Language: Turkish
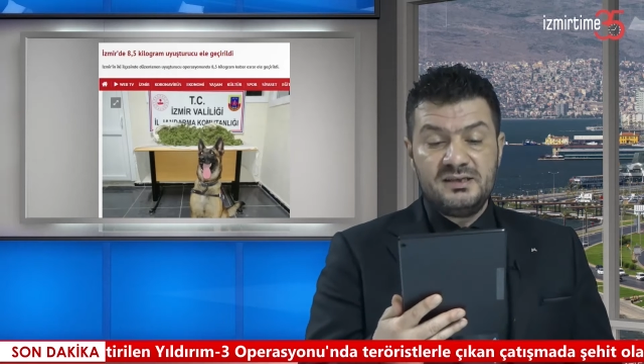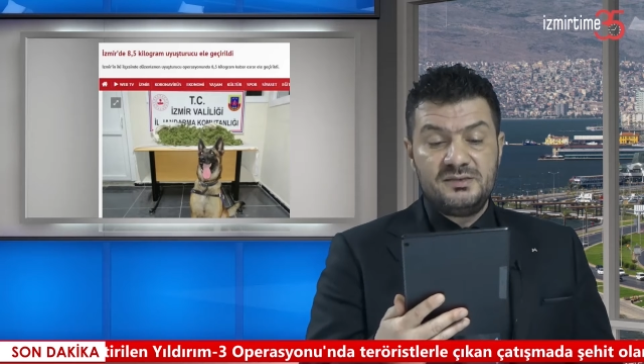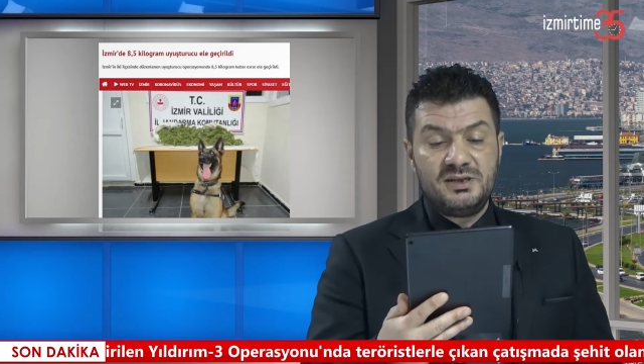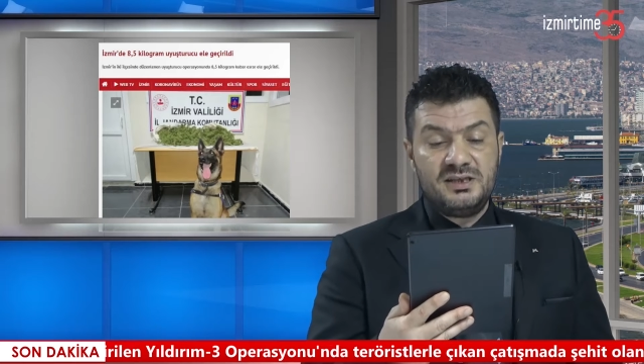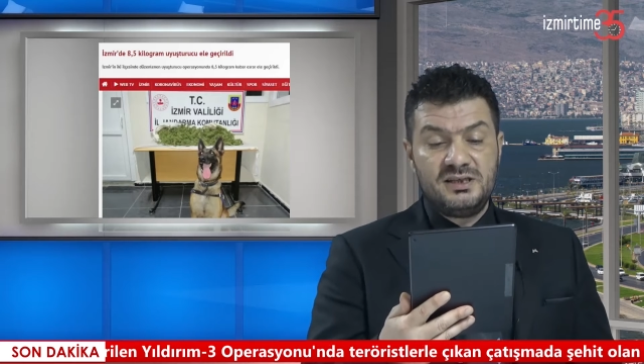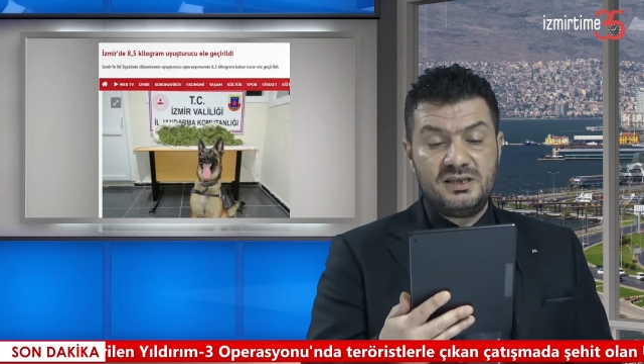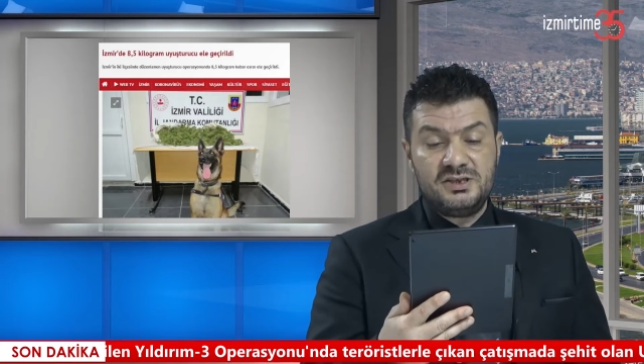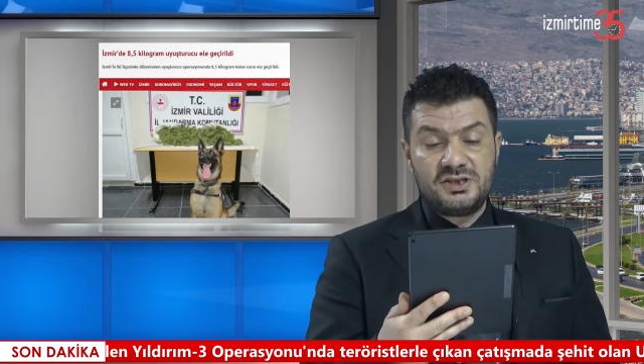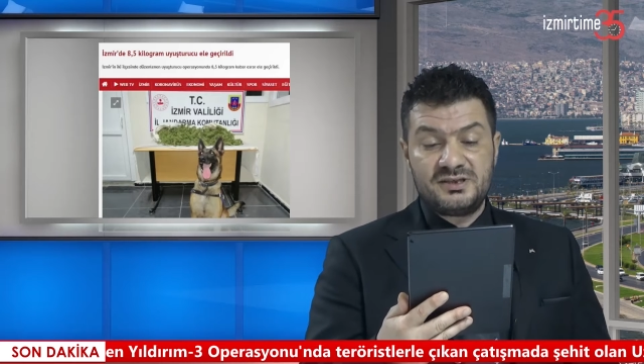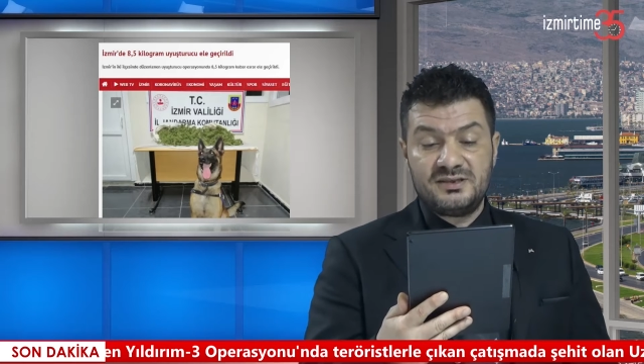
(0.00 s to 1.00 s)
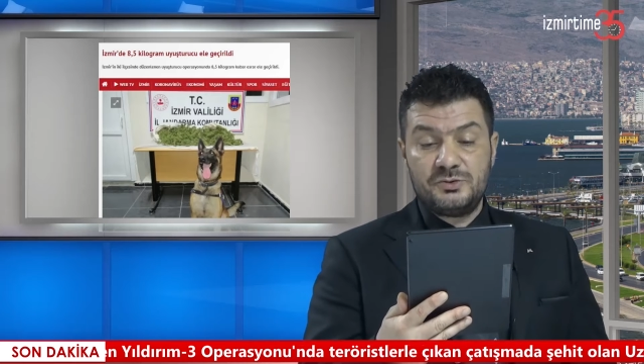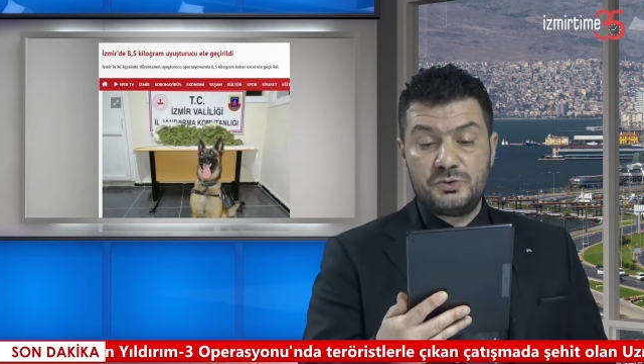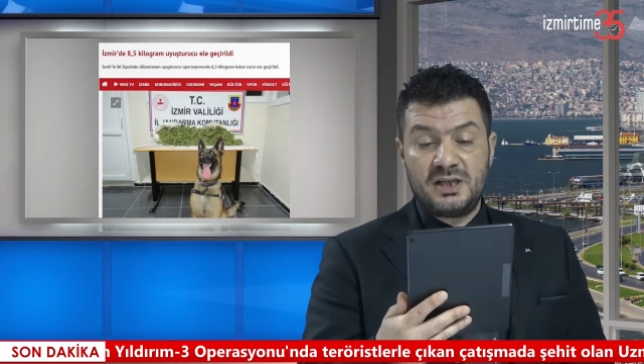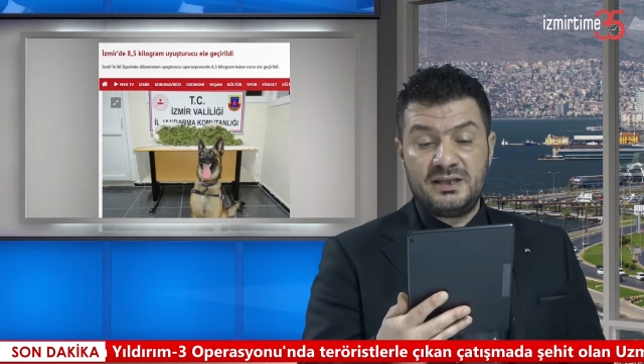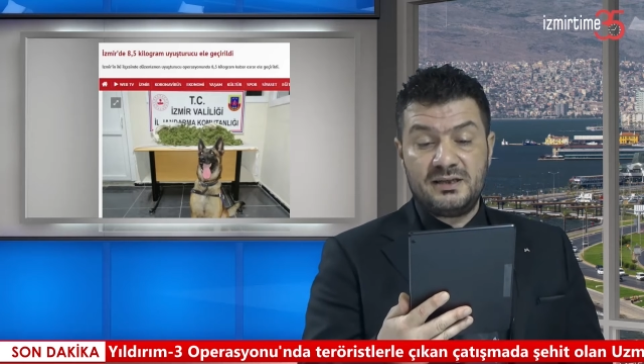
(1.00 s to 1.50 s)
İzmir'in iki ilçesinde
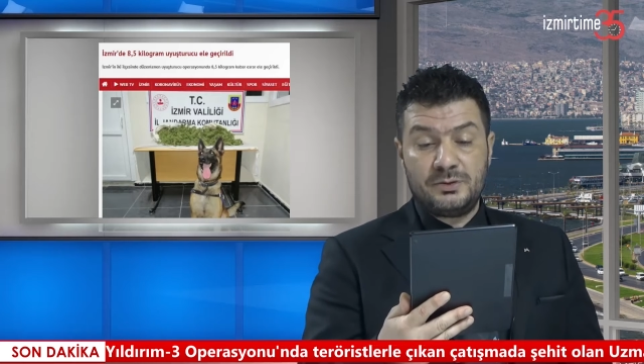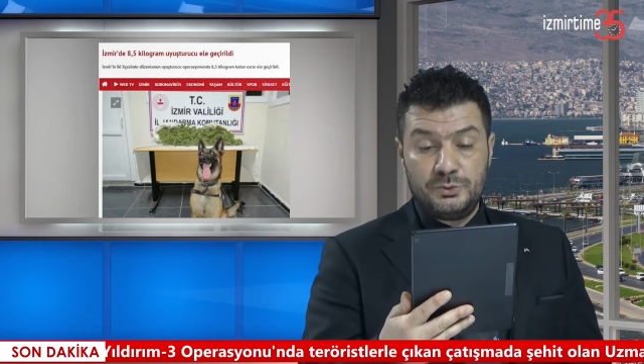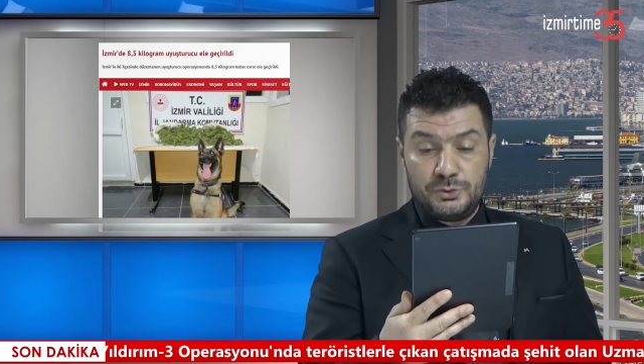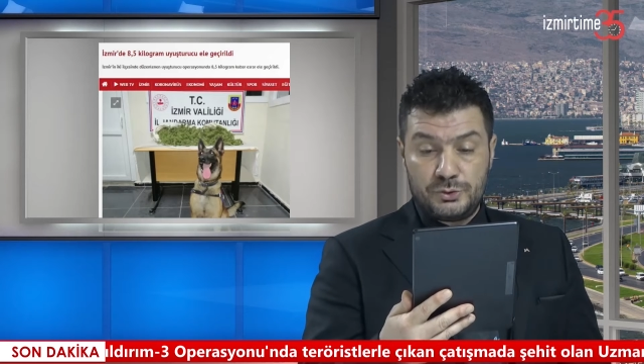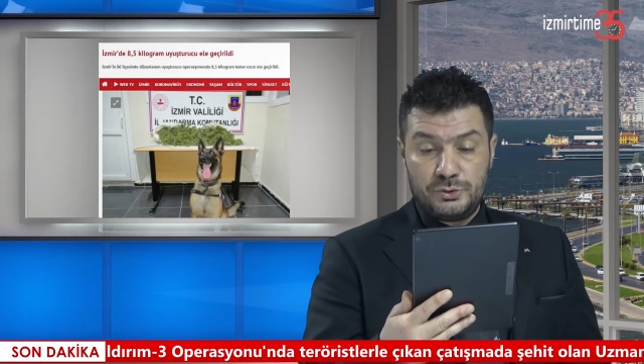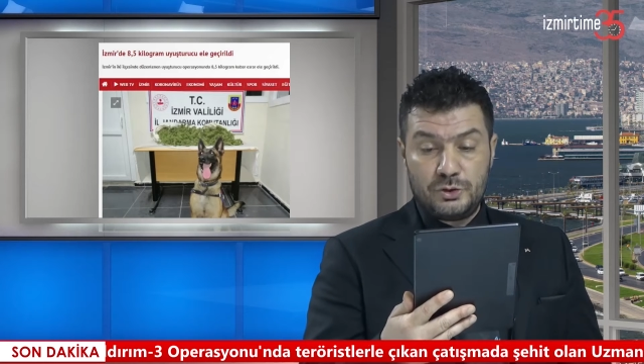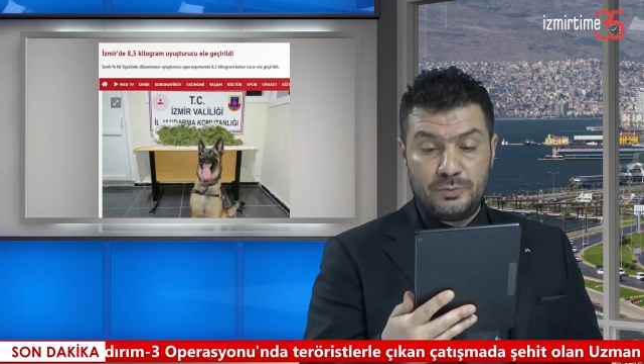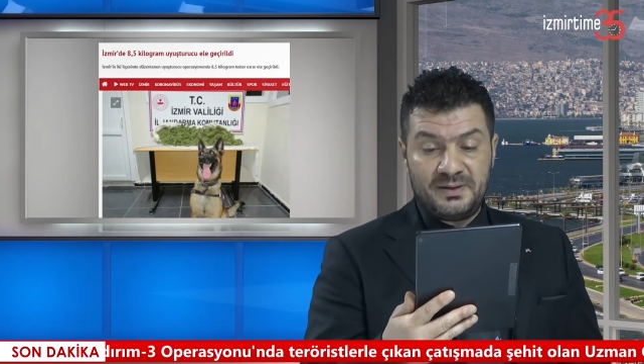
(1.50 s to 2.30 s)
düzenlenen uyuşturucu